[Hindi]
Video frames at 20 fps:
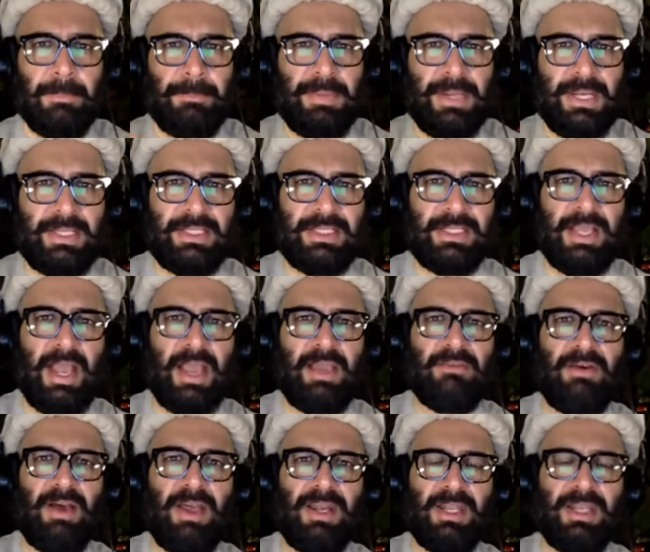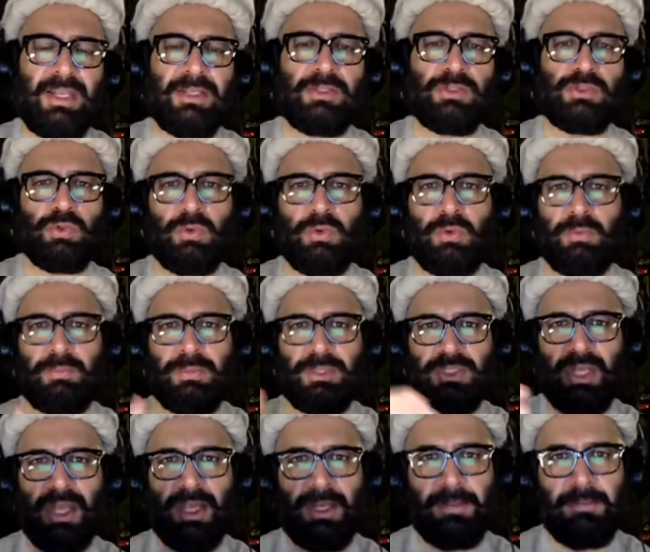पीटीआई वाले जो
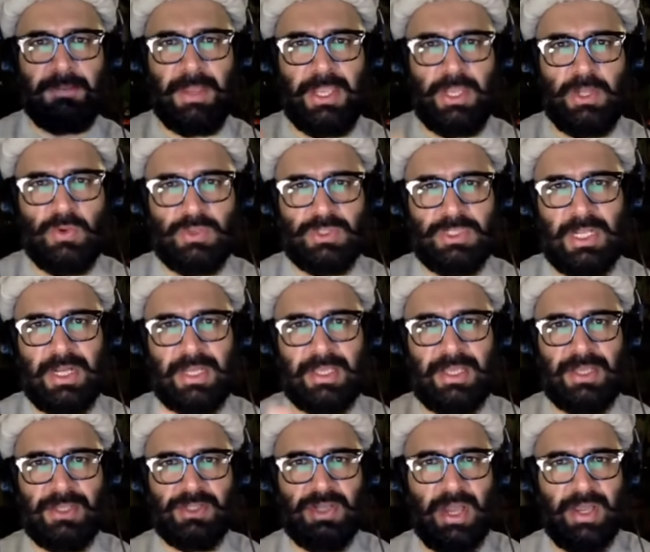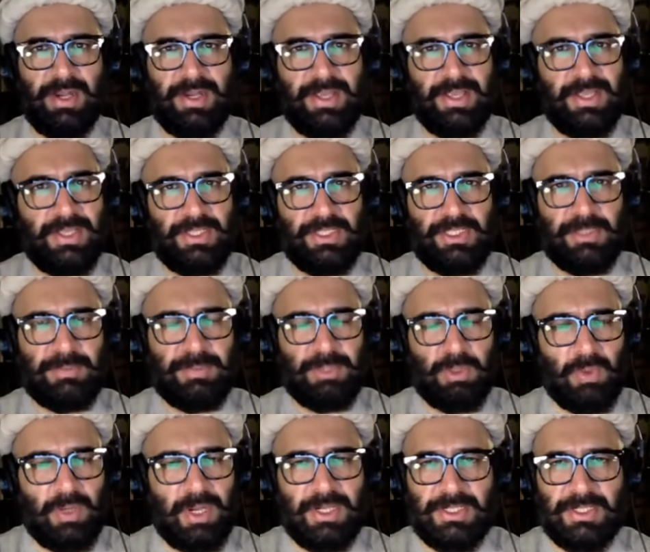बेचारे महीनों से लिखे जा रहे हैं ईसीपी e
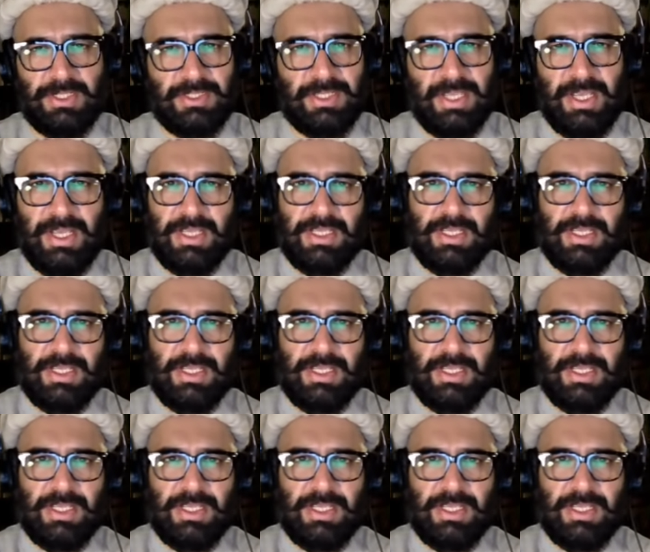को लेटर्स